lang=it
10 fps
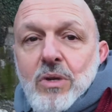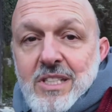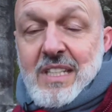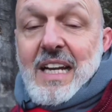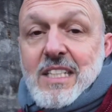
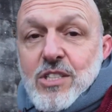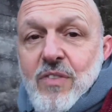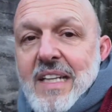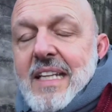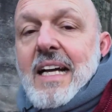strada
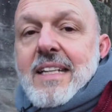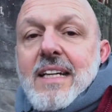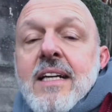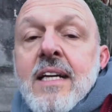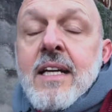asfaltata,
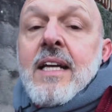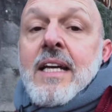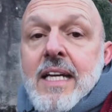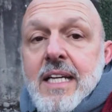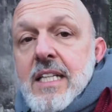
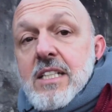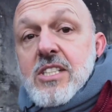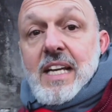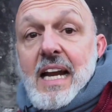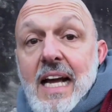
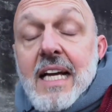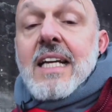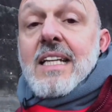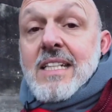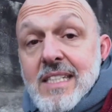inizierà
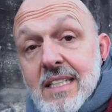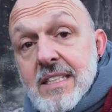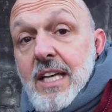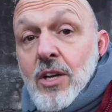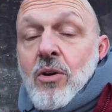il
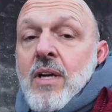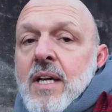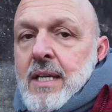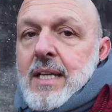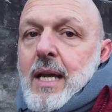sentiero
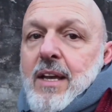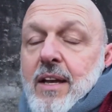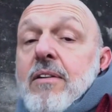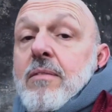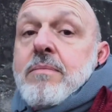che
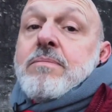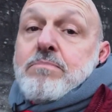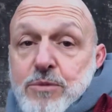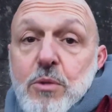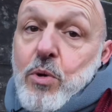
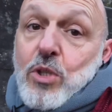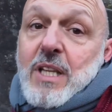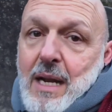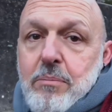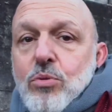ci porterà
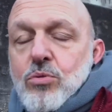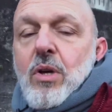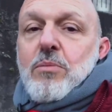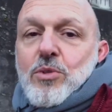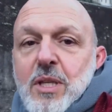appunto al
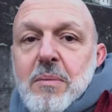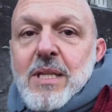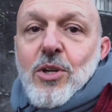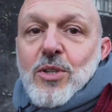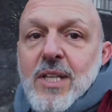Monte
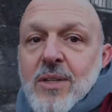Magnoteno.